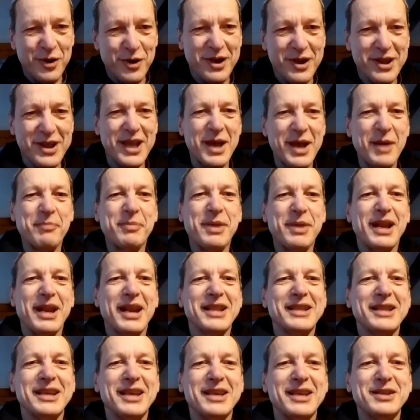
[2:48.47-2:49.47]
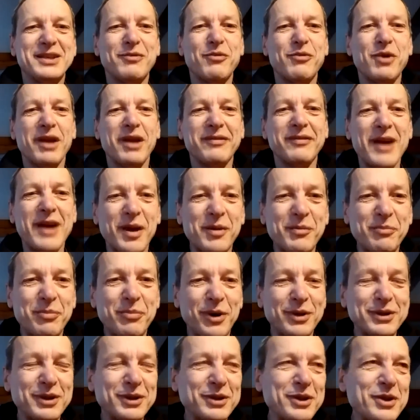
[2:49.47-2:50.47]
eh, appena dici vorrei fare un po'
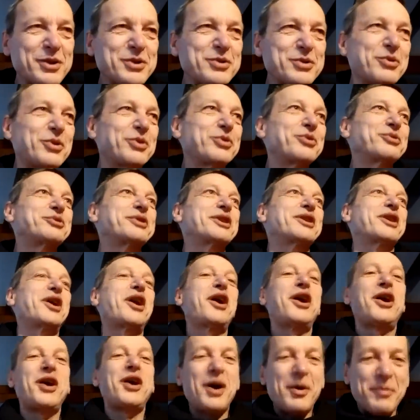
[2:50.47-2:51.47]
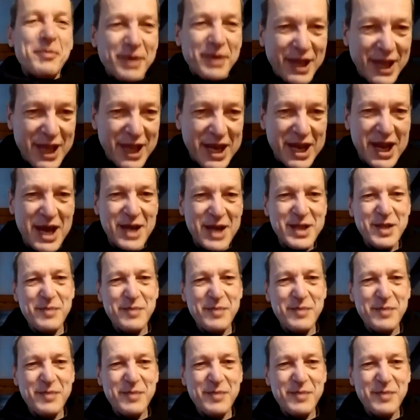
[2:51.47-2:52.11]
di digiuno, tutti no, perché cadi